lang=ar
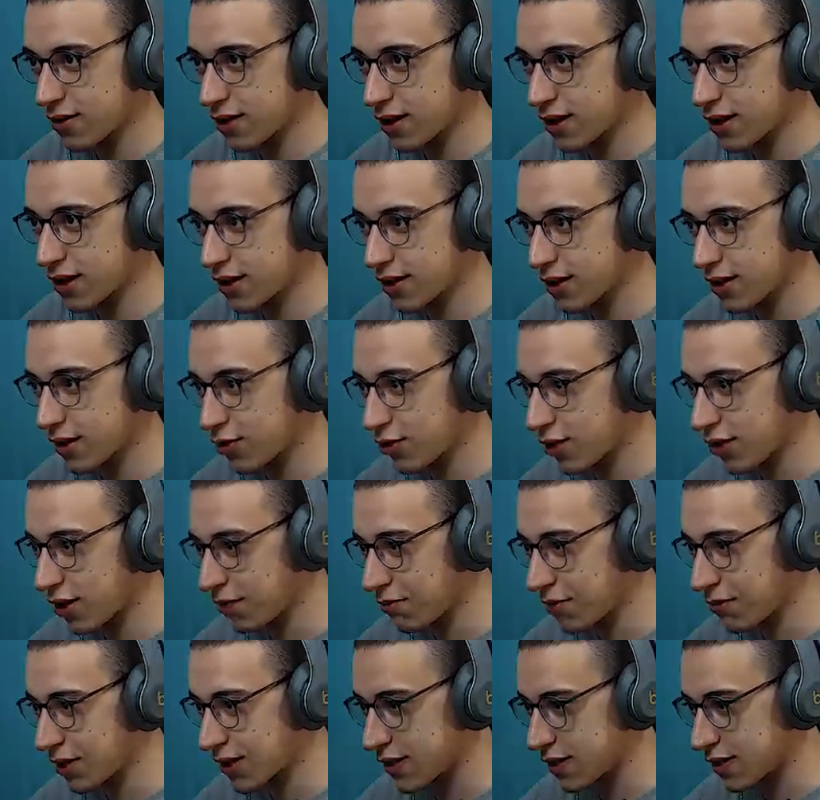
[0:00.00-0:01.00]
هنحتاج
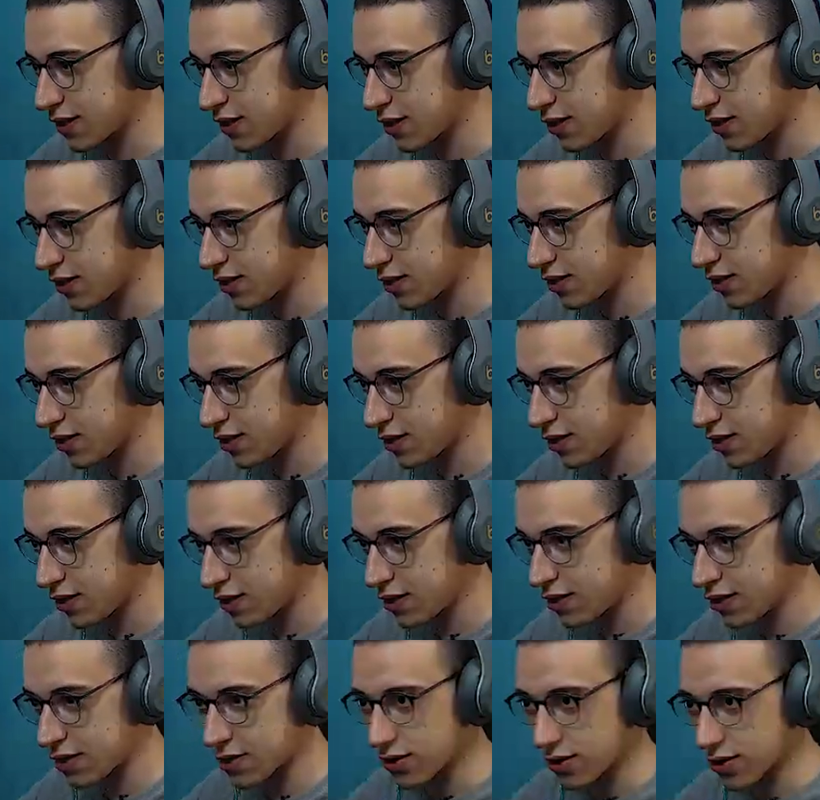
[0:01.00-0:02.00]
واحد بس هنا
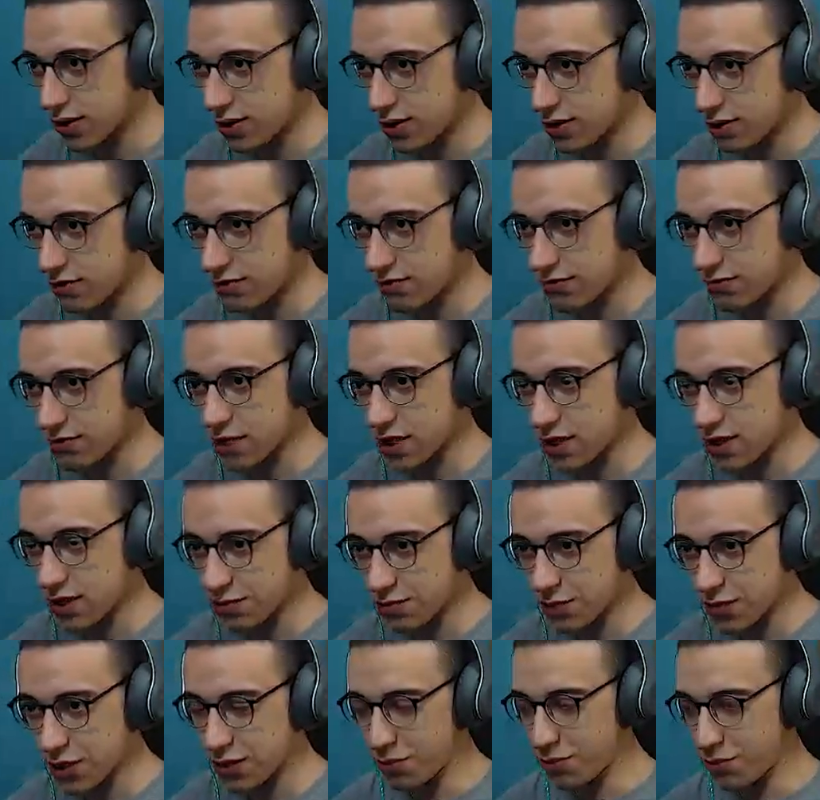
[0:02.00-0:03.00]
طيب
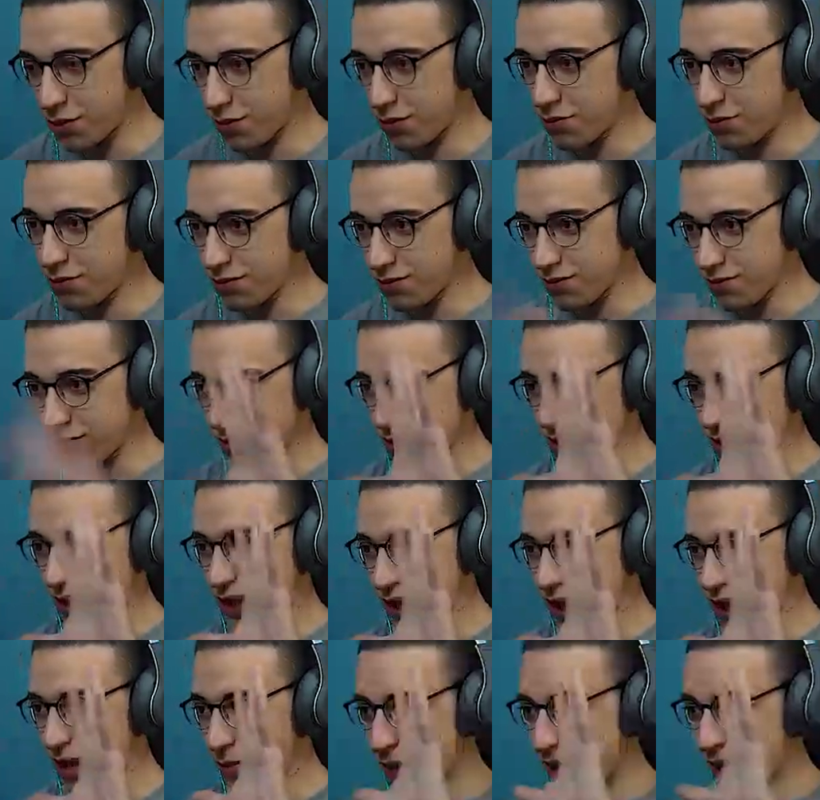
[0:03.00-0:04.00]
طيب طيب طيب
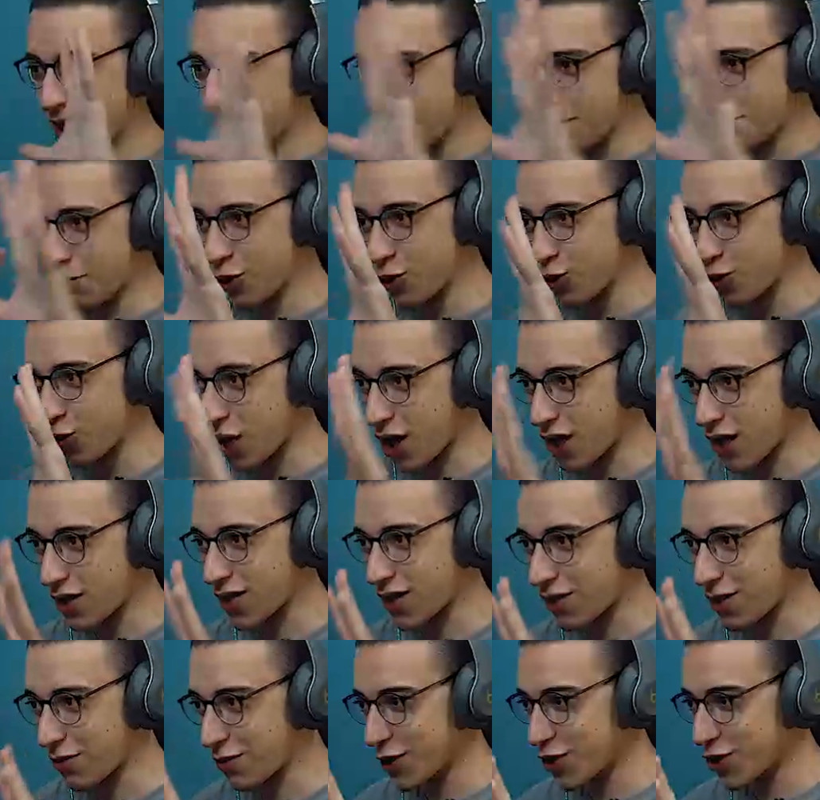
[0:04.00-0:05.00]
نتمالك برضو
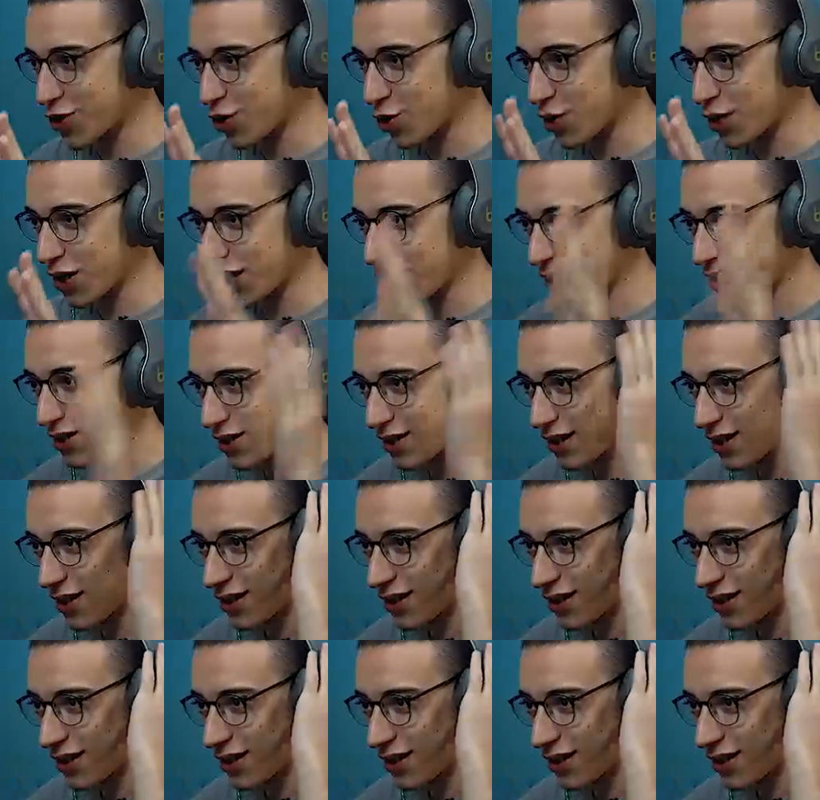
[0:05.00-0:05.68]
اعصابنا شويه